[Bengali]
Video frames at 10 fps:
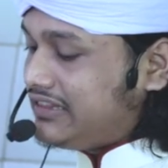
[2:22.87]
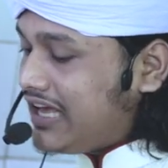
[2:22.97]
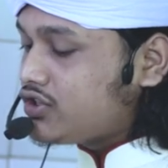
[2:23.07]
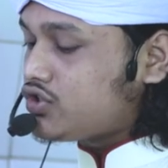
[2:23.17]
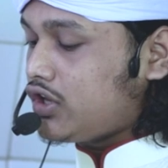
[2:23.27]

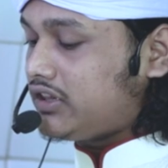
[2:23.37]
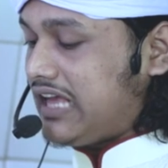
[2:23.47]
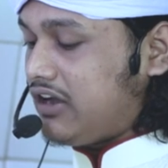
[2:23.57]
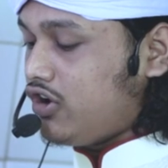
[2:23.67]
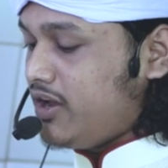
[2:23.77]
দান
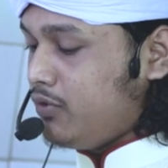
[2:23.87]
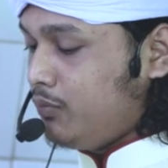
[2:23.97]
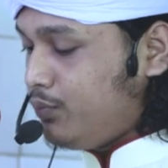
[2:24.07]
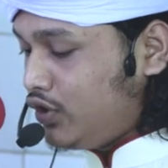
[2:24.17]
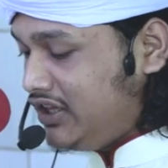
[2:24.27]
সৎকা করো এবং
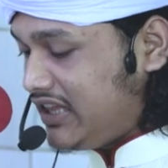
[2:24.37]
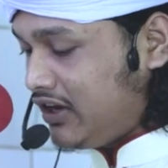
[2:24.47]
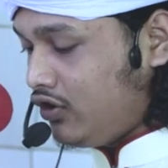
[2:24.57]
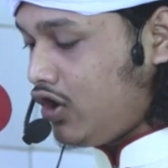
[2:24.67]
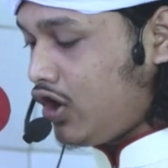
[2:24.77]

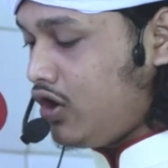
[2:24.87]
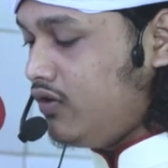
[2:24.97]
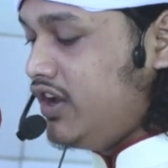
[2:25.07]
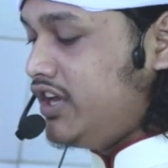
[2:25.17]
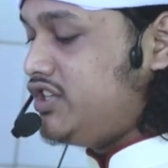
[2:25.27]
পরিধান করো
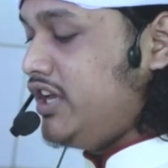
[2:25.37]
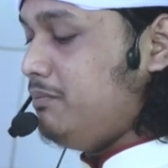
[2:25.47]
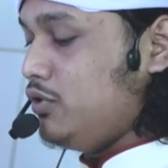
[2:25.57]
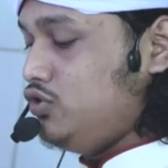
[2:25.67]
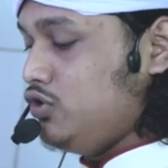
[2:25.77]
যেই
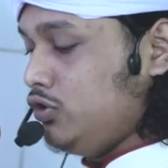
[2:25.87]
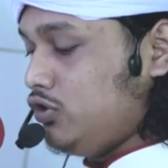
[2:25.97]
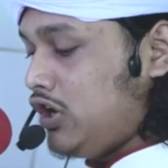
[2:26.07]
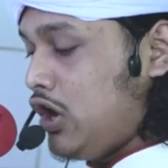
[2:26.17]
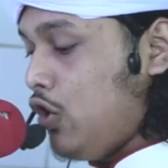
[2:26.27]
পর্যন্ত
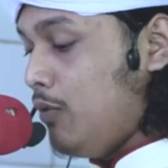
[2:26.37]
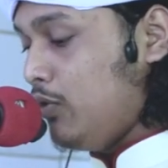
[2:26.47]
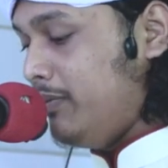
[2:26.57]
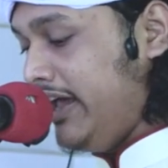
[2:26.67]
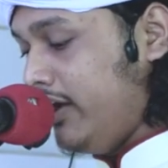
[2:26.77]
না
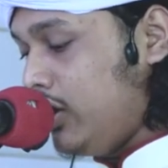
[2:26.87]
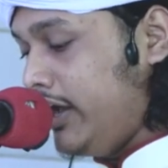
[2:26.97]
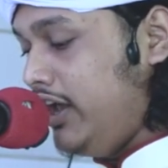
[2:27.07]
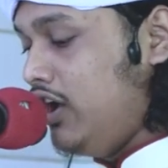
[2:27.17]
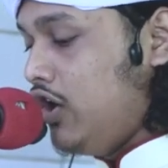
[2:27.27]
অপব্যয় হয়